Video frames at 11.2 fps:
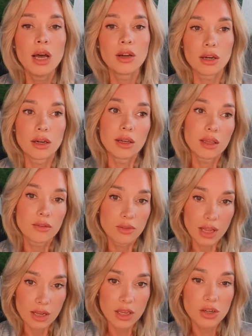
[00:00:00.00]
А, в
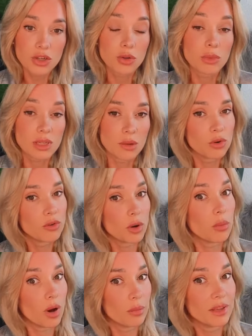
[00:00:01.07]
дальнейшем, если мы
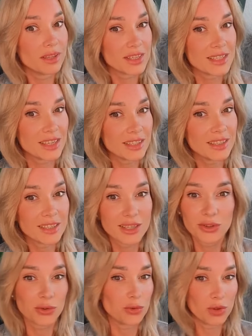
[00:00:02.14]
говорим о белой стрелке,
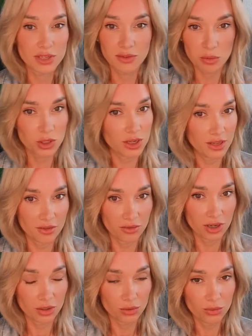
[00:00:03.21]
которая у нас вообще не в
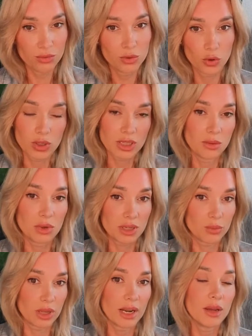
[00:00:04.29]
ходу, но если мы
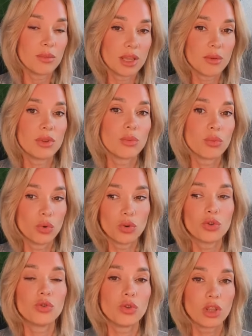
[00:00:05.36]
разбираем именно
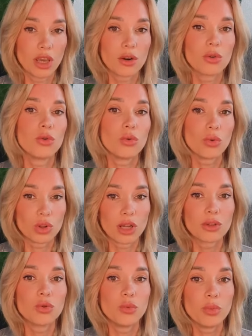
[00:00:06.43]
плотную яркую
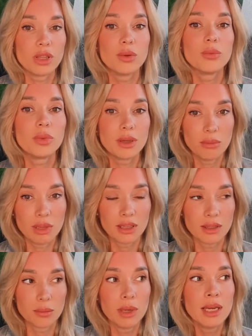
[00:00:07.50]
укладку белым
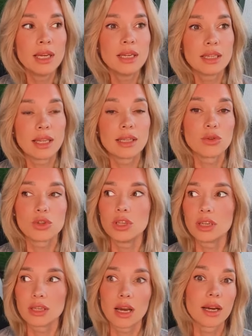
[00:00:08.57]
пигментом, да, то есть
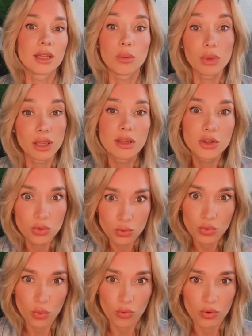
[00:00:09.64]
или это какая-то белая
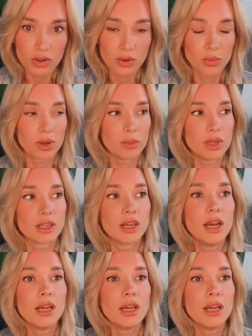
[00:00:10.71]
татуировка, например,